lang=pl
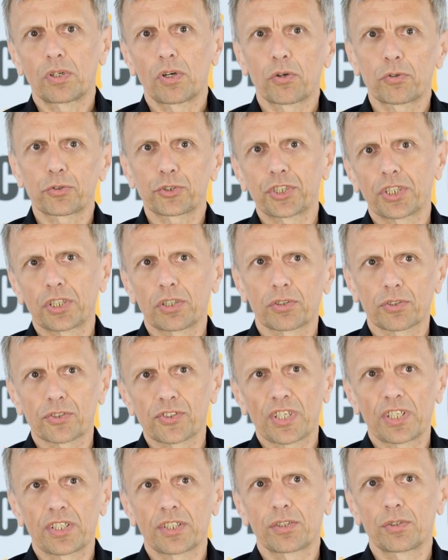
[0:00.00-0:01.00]
różnego
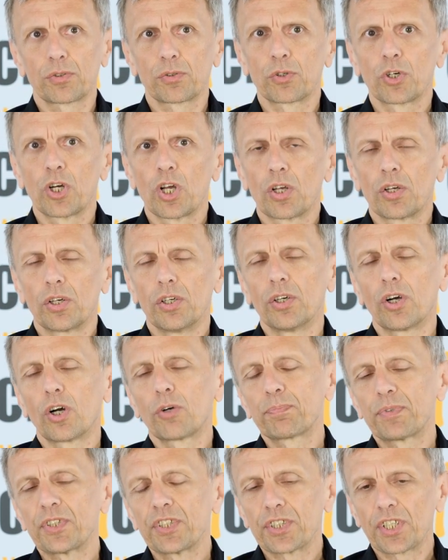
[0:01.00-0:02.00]
rodzaju
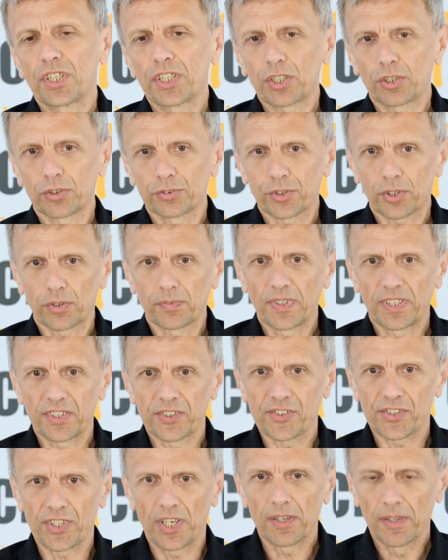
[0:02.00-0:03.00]
opinie i
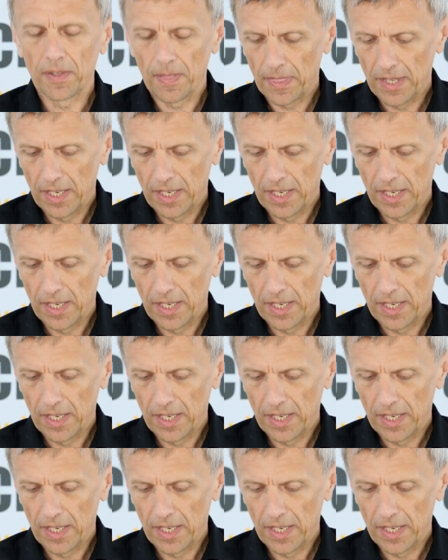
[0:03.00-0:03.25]
kontrowersje.